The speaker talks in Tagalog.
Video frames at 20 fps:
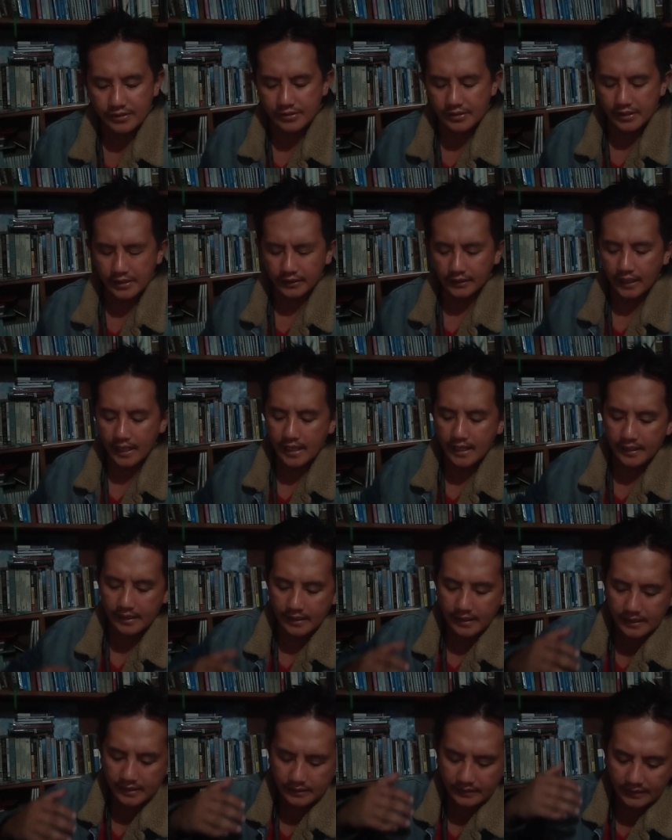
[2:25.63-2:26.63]
sa salita
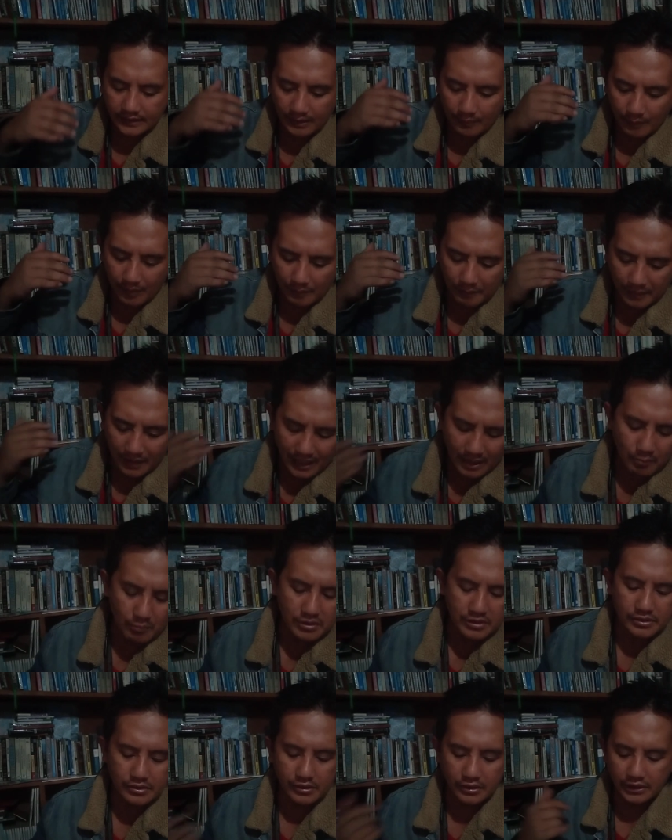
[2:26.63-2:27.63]
na
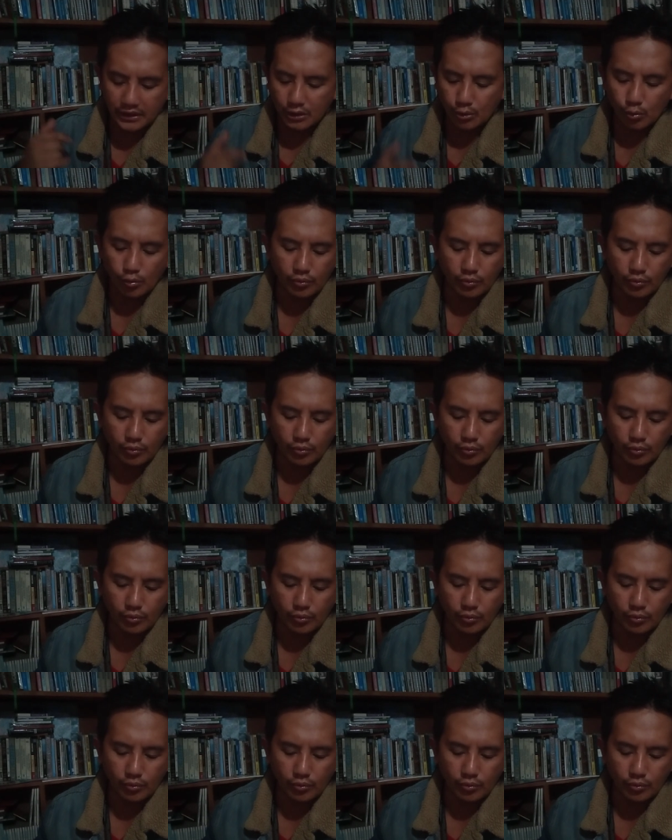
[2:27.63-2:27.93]
itinapalpalabas ng the